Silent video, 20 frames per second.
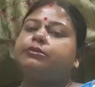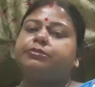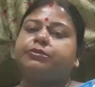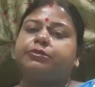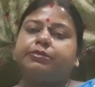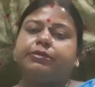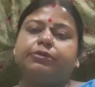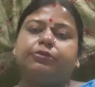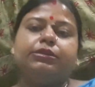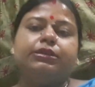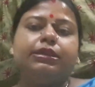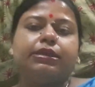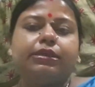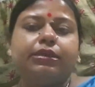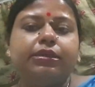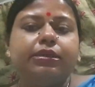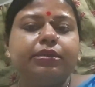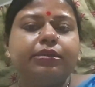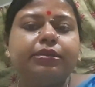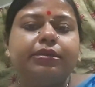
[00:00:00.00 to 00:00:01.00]
সবসময় ঘুরি
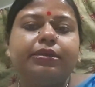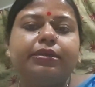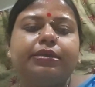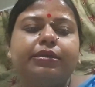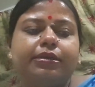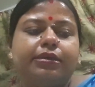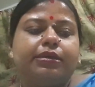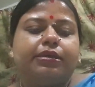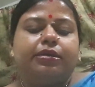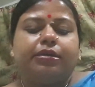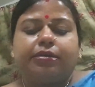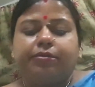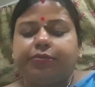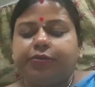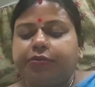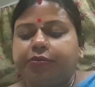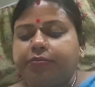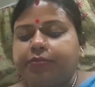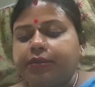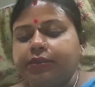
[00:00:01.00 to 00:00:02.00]
দেখি
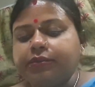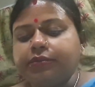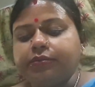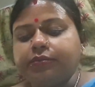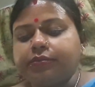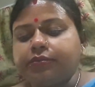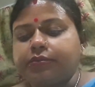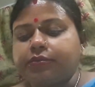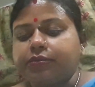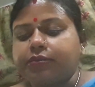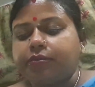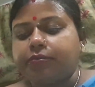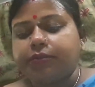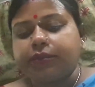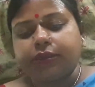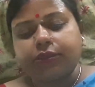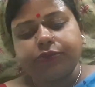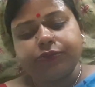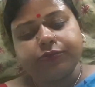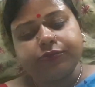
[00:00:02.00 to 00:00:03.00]
ভগবান
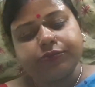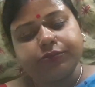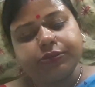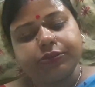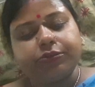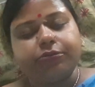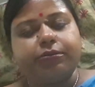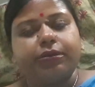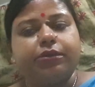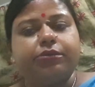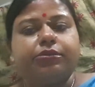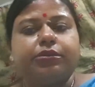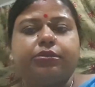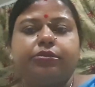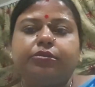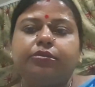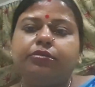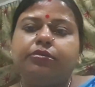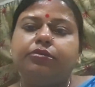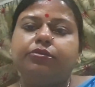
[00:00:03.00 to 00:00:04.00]
সবাইকে সুস্থ রেখো ভালো
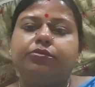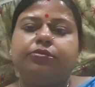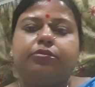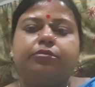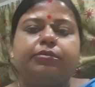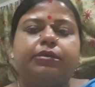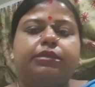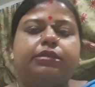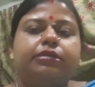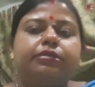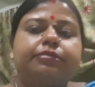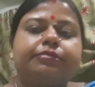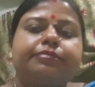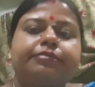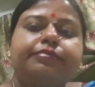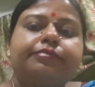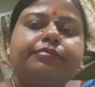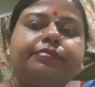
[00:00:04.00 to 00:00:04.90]
থেকো ধন্যবাদ